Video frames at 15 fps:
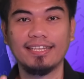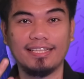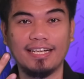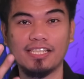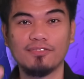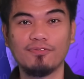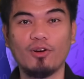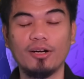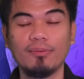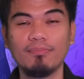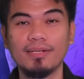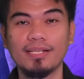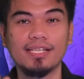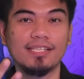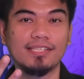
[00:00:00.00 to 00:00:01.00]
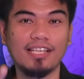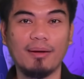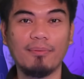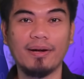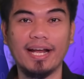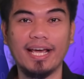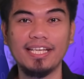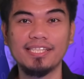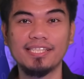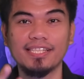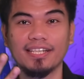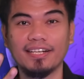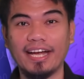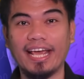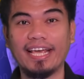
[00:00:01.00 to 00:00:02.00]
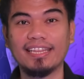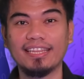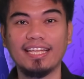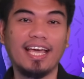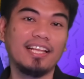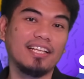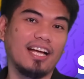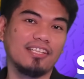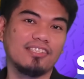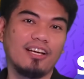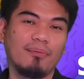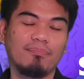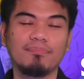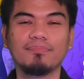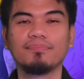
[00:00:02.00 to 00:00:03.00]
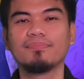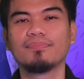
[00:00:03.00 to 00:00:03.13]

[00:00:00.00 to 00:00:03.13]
transform, summarize, create, and catch up.